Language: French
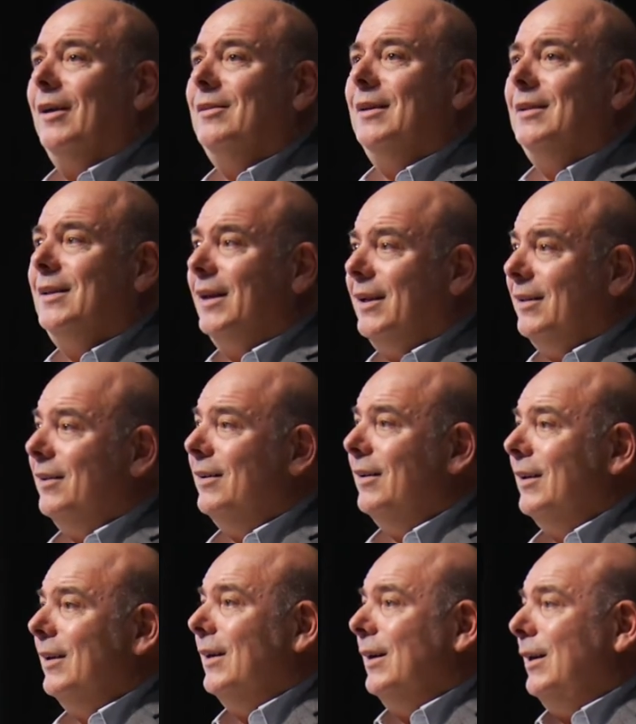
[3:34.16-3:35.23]
à cette aide,
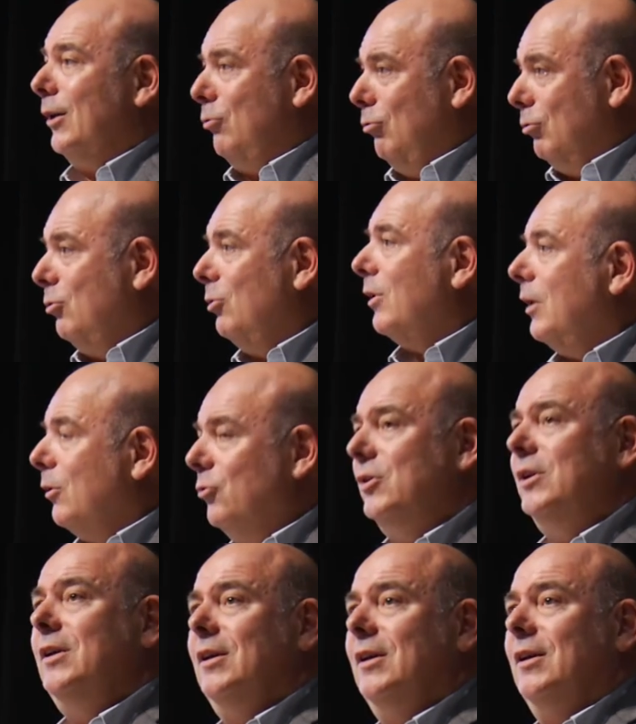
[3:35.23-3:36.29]
la culture est
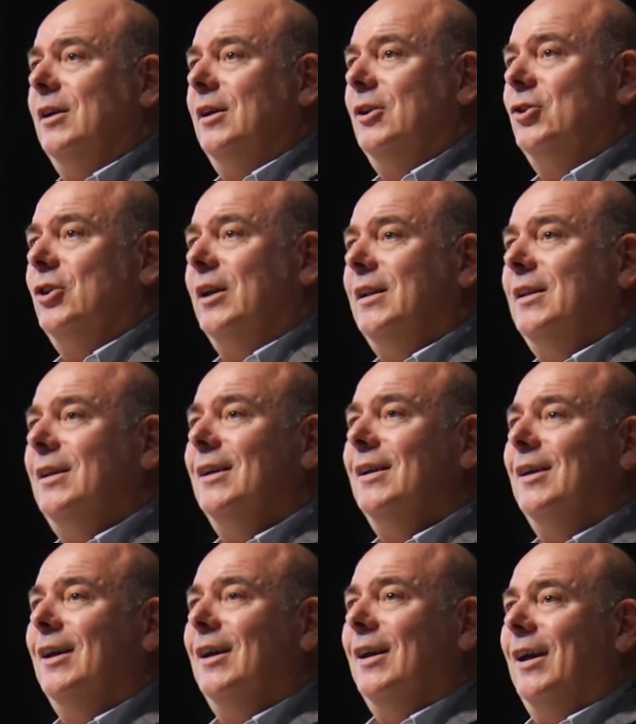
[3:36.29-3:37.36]
aussi, j'allais
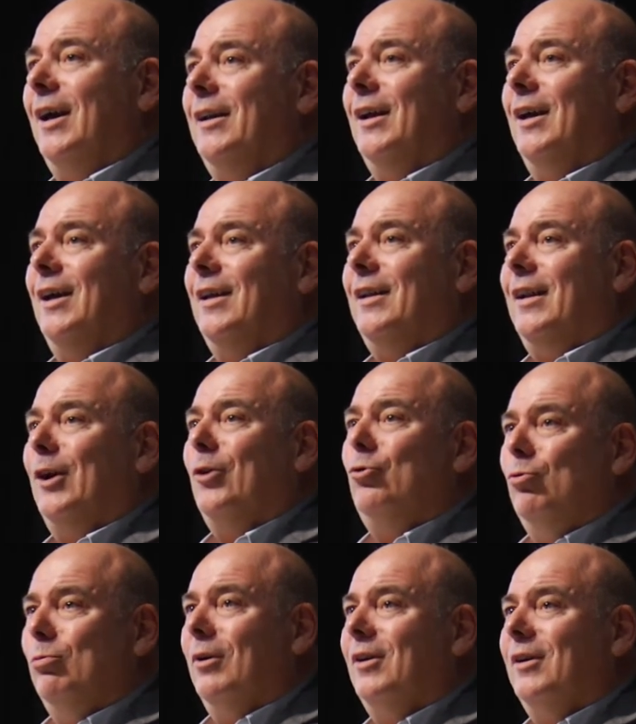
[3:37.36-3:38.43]
dire, un,
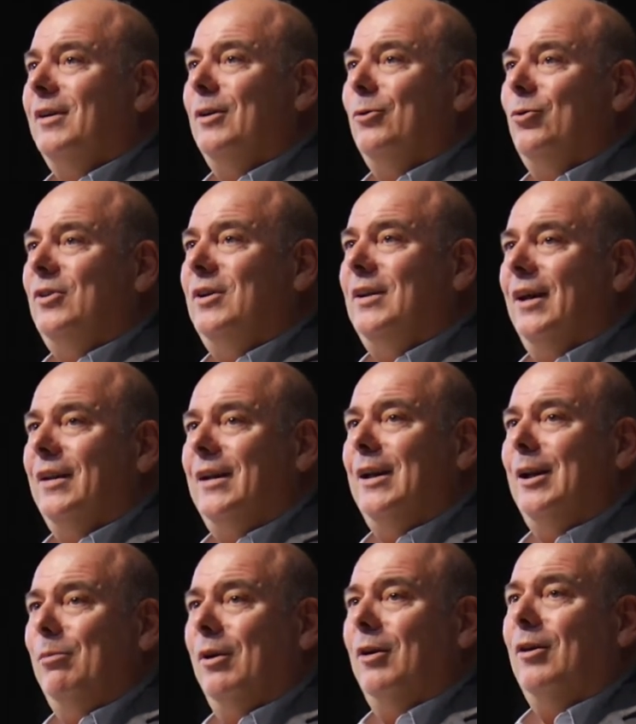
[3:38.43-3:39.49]
argument et aussi un
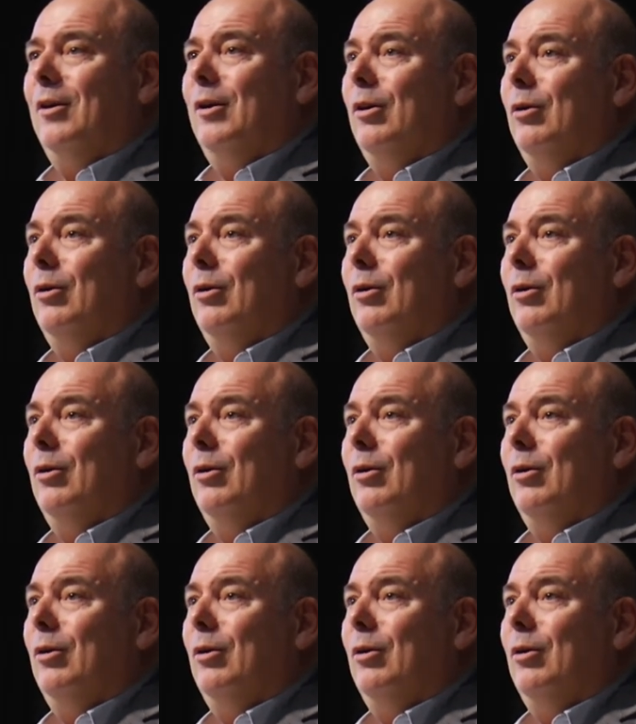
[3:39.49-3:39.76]
élément